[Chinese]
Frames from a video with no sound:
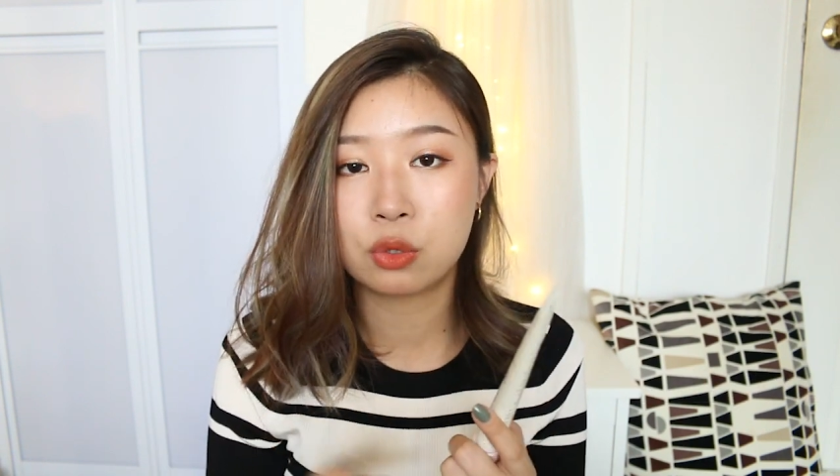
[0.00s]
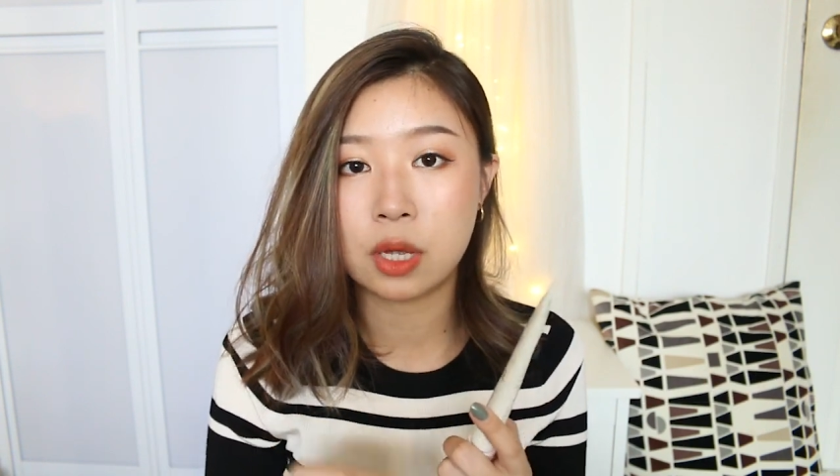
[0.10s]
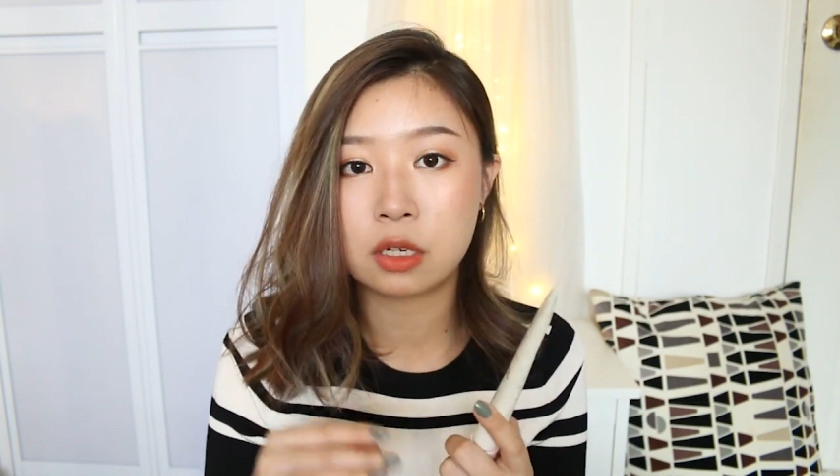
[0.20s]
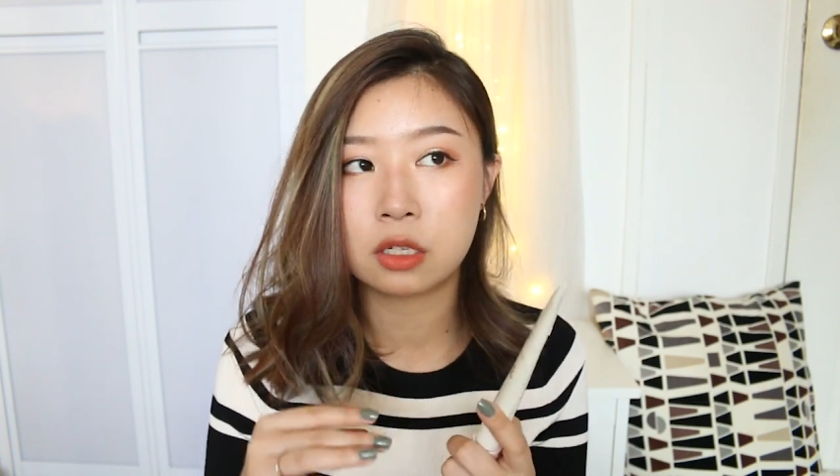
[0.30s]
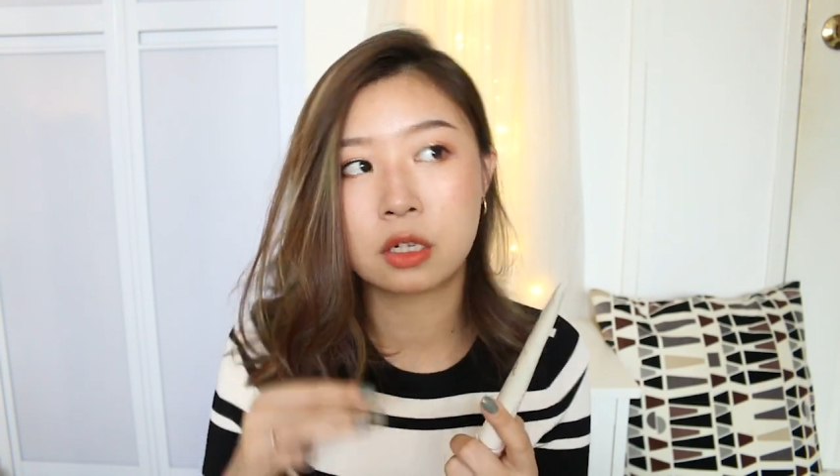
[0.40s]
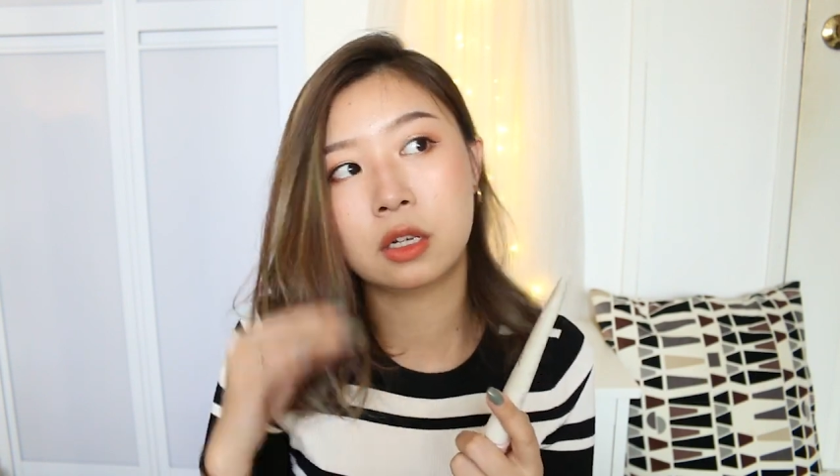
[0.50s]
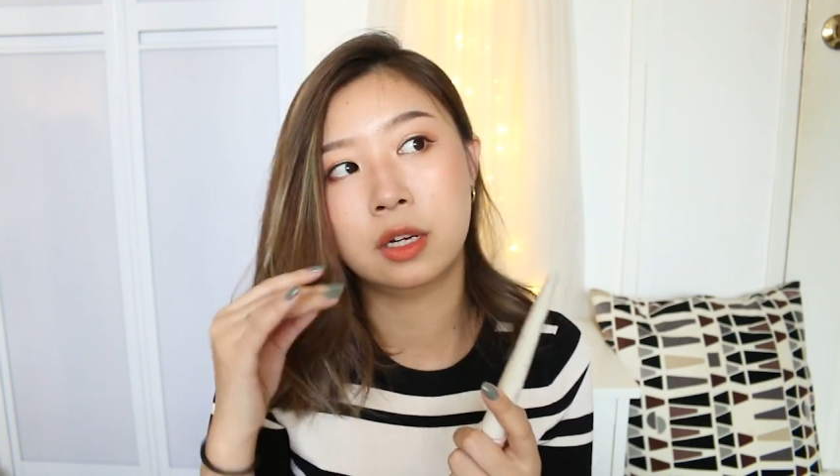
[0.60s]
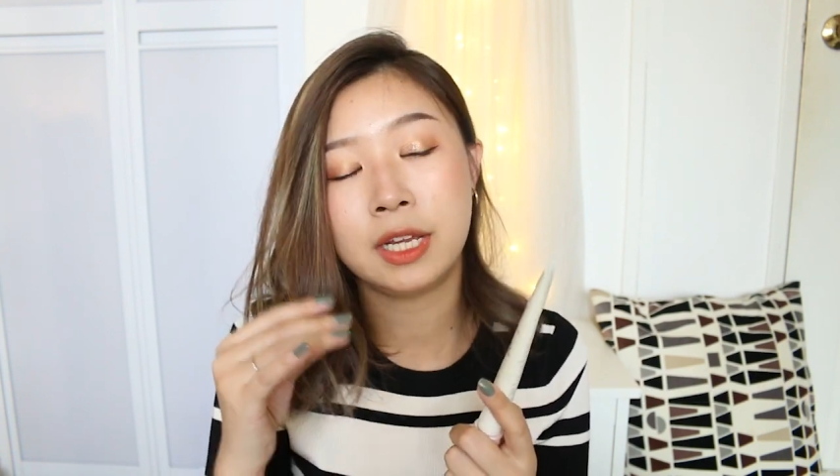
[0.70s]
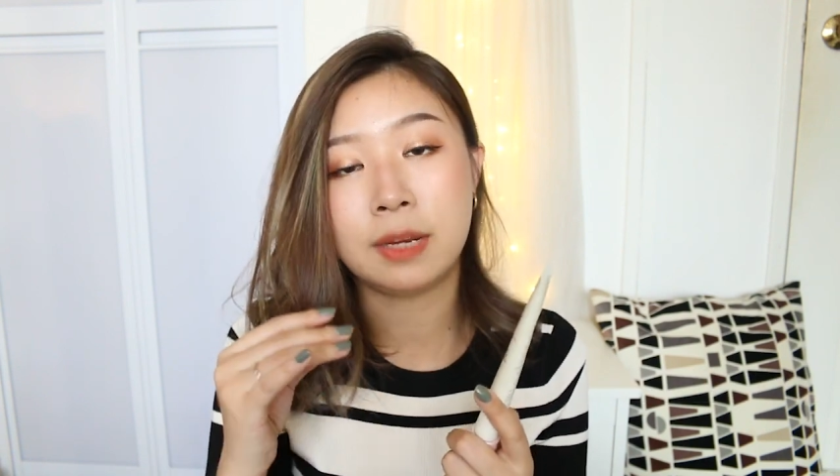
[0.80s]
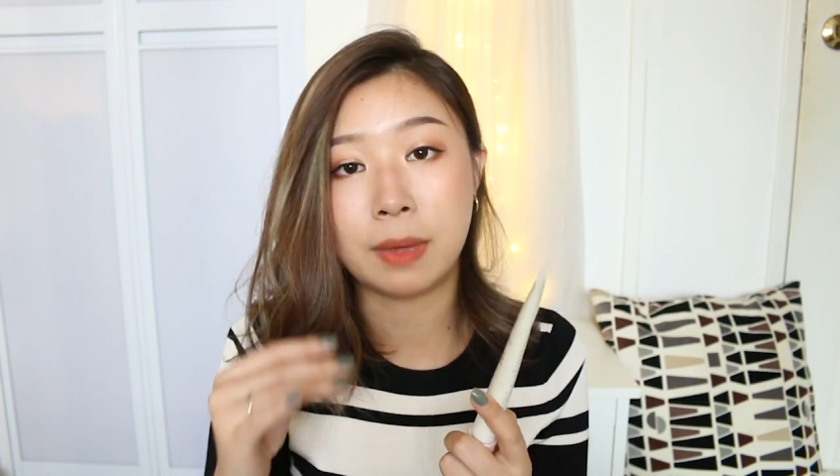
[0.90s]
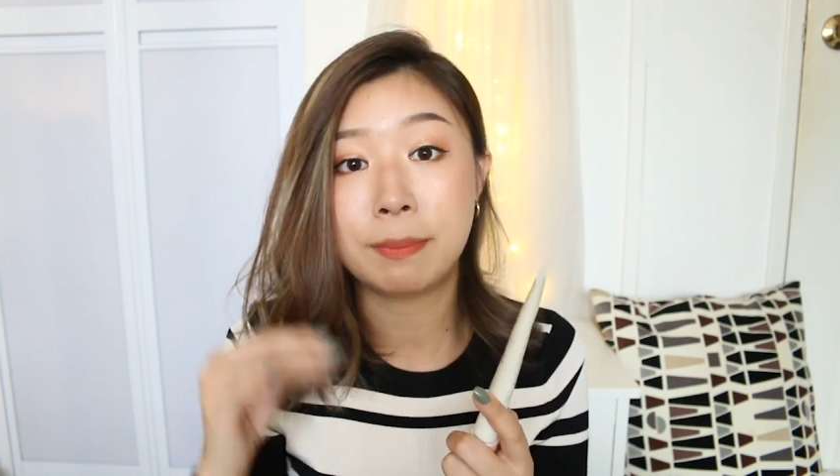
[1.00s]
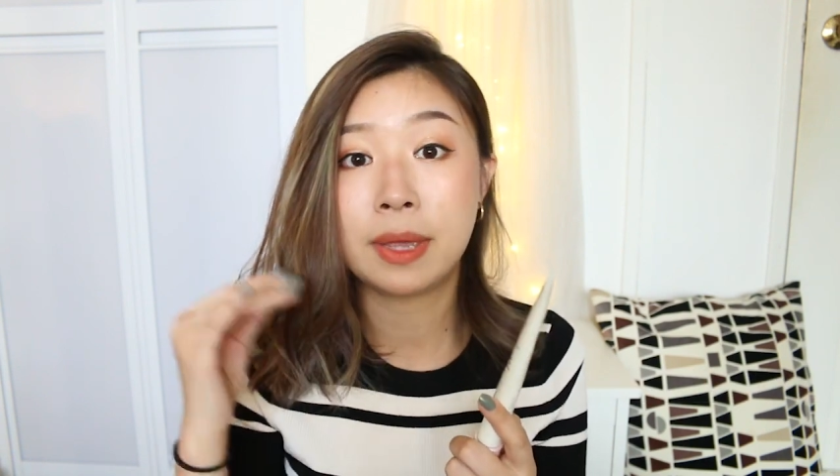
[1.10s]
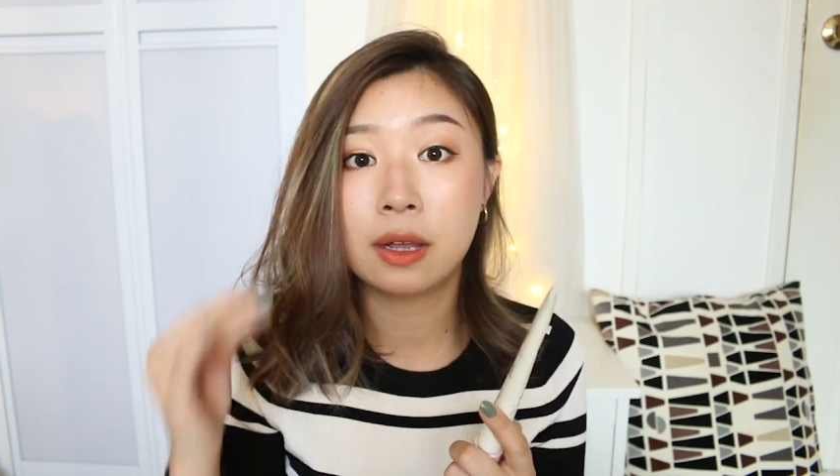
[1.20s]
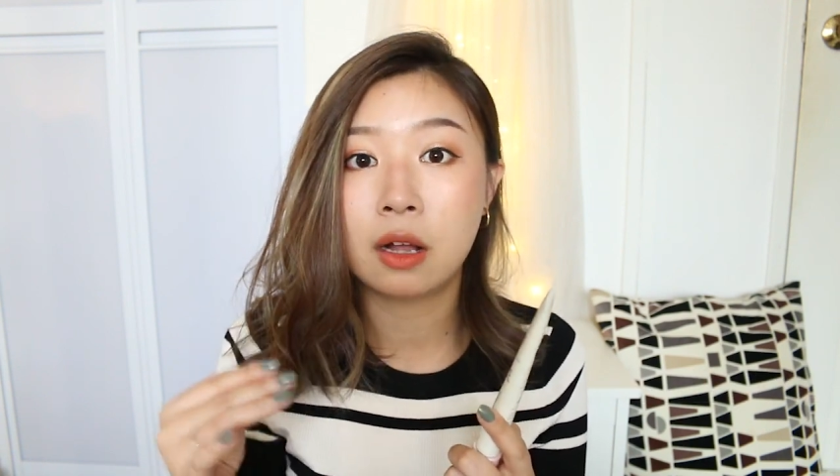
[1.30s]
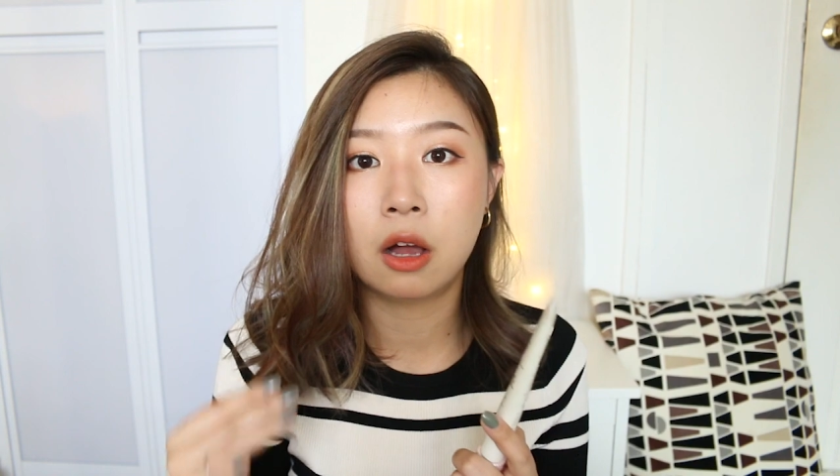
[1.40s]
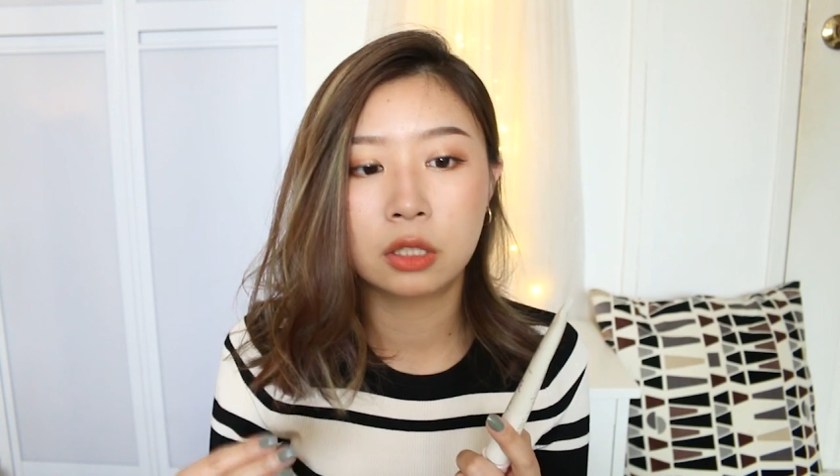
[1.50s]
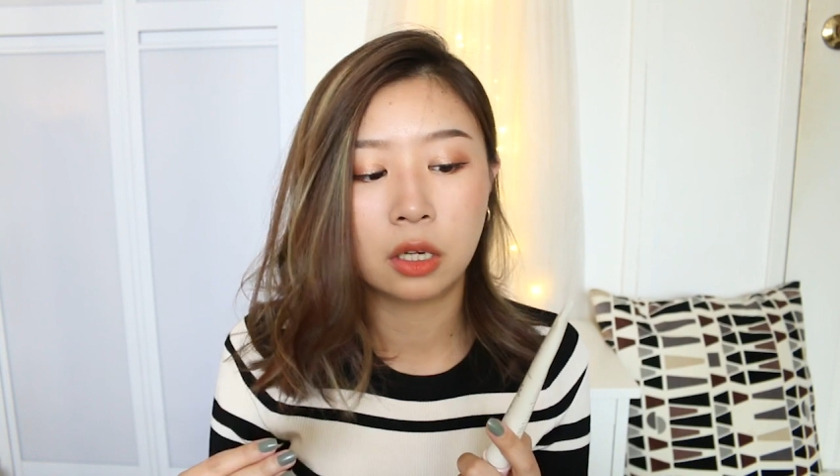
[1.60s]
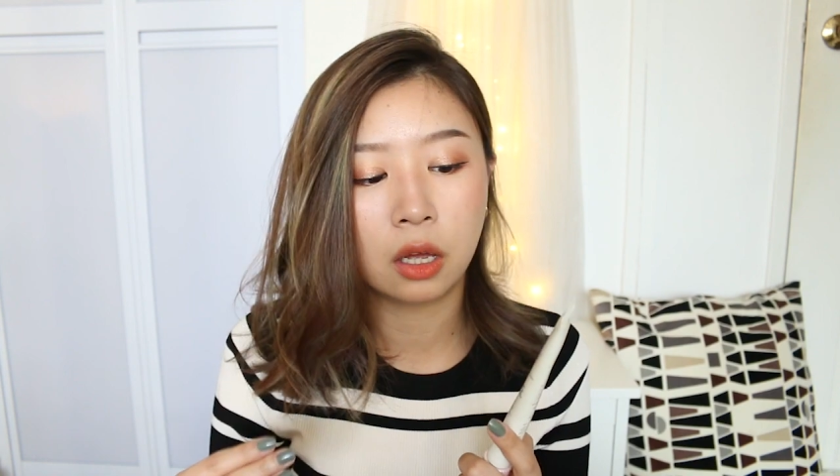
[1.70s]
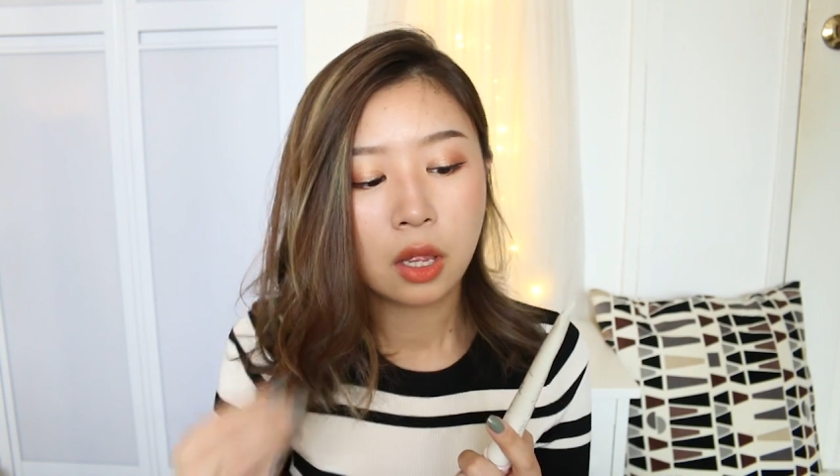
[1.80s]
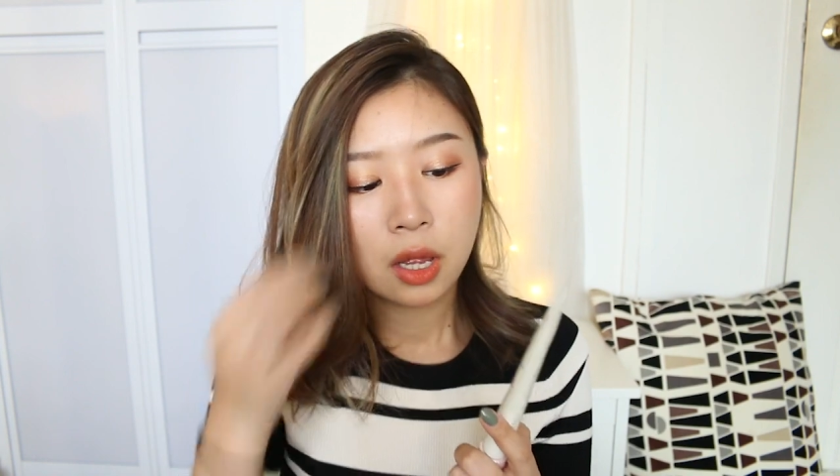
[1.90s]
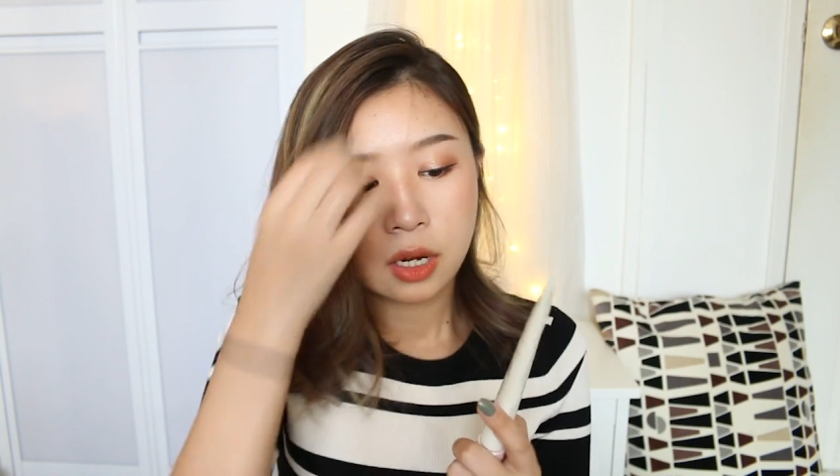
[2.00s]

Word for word: 算是隔离里面偏高的了。